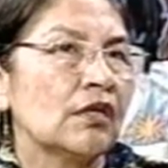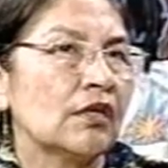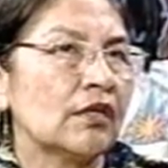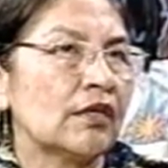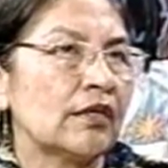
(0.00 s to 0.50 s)

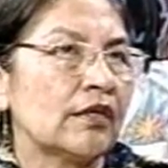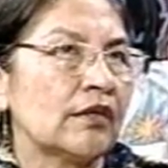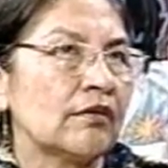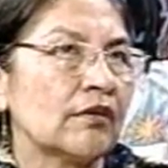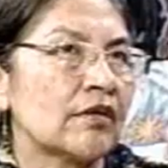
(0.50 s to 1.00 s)

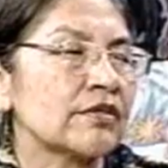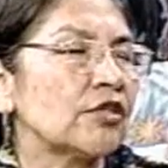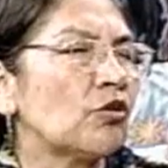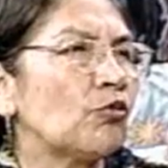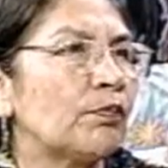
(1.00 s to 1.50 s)
eh,
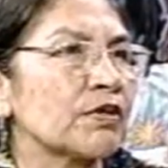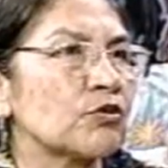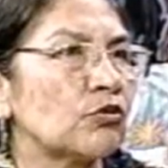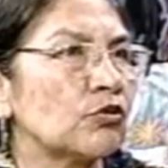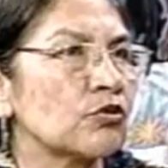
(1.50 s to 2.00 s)
así como
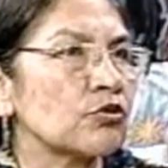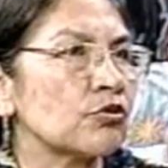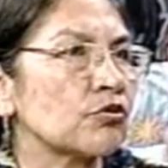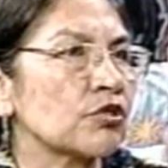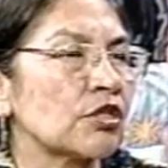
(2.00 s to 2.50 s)
pasó con
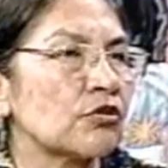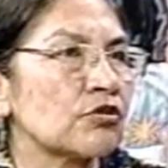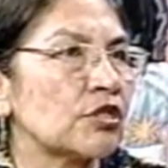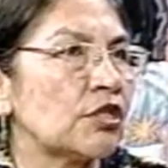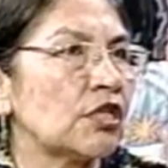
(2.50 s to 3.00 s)
nosotros, que
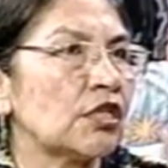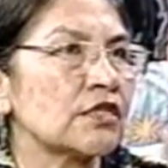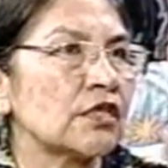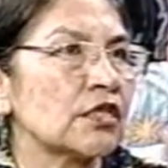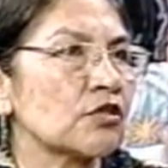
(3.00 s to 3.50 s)
los
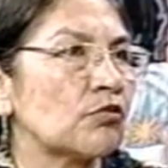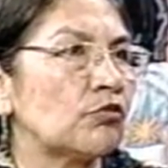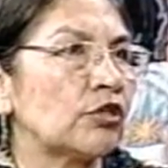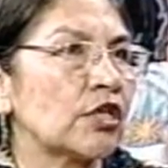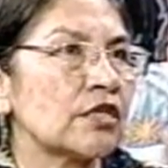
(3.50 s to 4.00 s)
indígenas en las
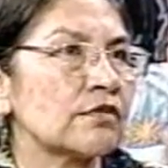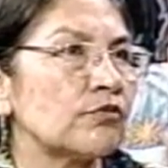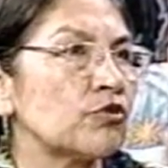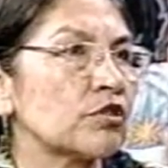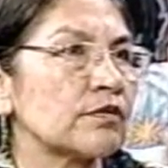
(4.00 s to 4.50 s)
comunidades
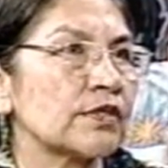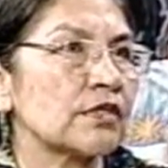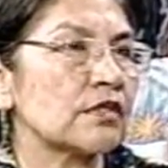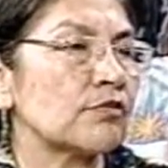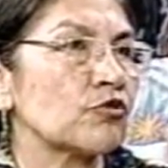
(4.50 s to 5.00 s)
muchas
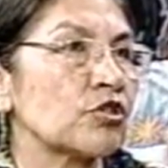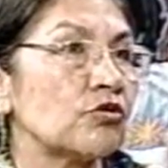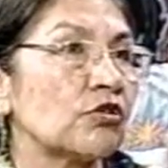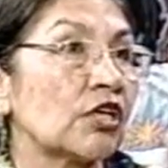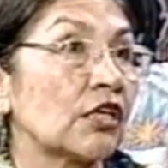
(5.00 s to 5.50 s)
veces hemos
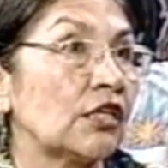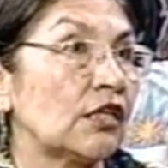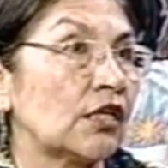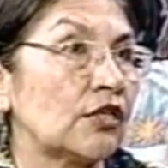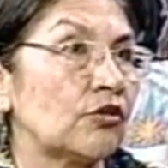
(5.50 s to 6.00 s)
sido carne
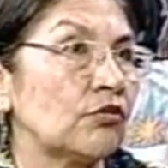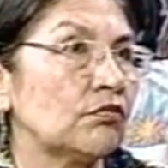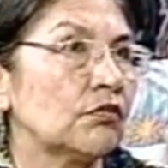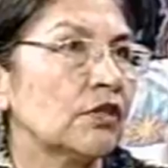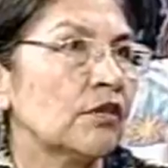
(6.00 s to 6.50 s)
de cañón,
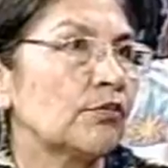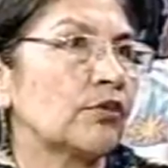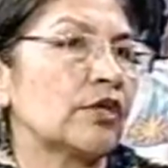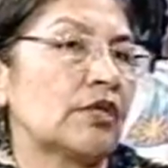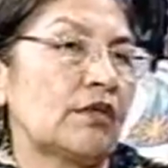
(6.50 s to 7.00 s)

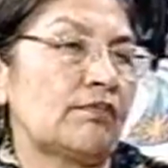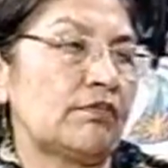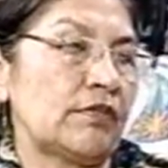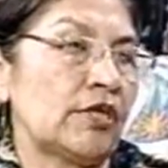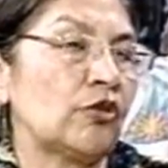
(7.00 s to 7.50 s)
porque
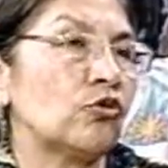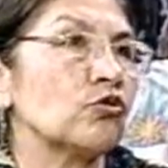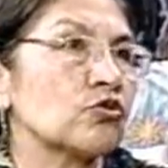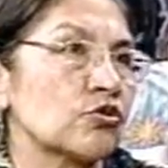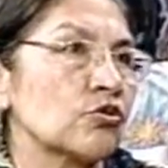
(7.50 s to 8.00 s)
eran
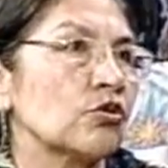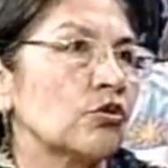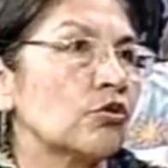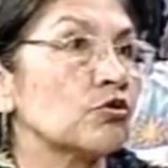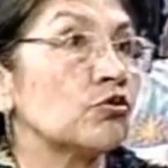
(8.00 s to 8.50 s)
dos,
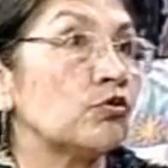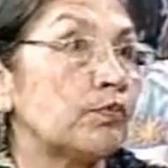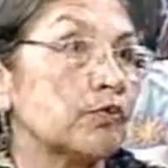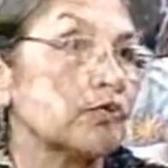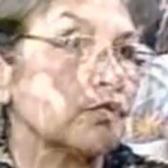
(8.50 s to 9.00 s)

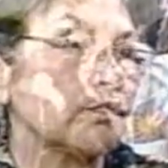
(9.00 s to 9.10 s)
grupos